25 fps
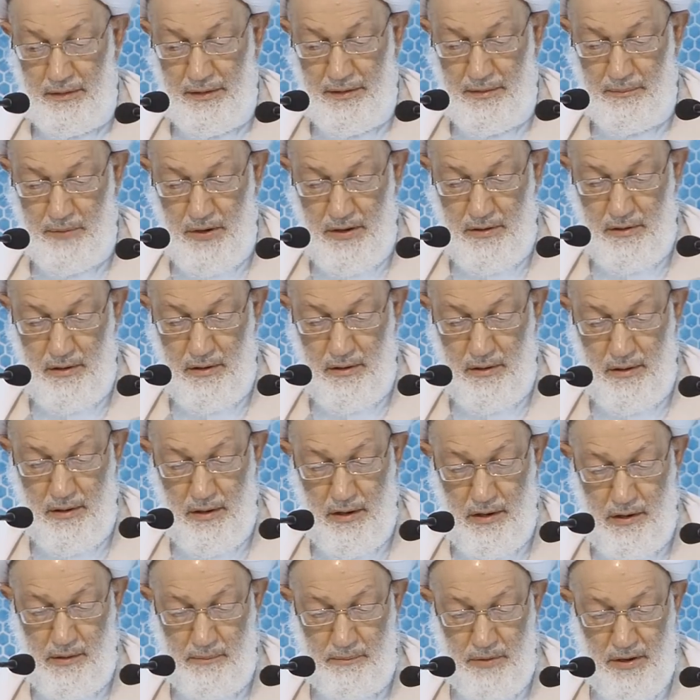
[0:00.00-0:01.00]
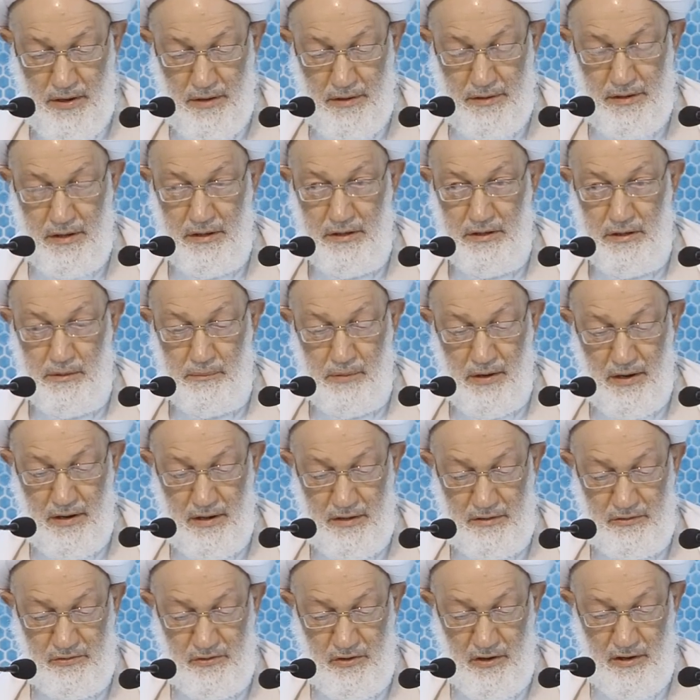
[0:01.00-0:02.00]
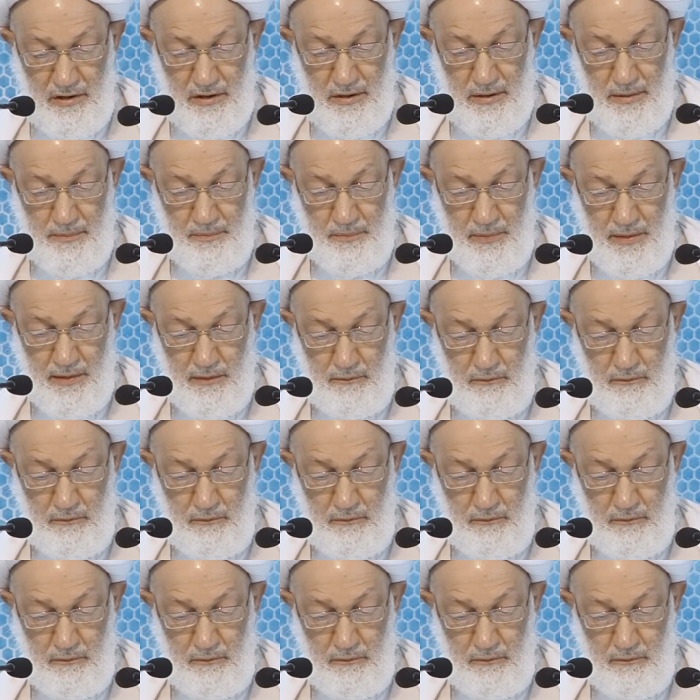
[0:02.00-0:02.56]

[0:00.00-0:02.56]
إن بقاء البحرين بلا إصلاح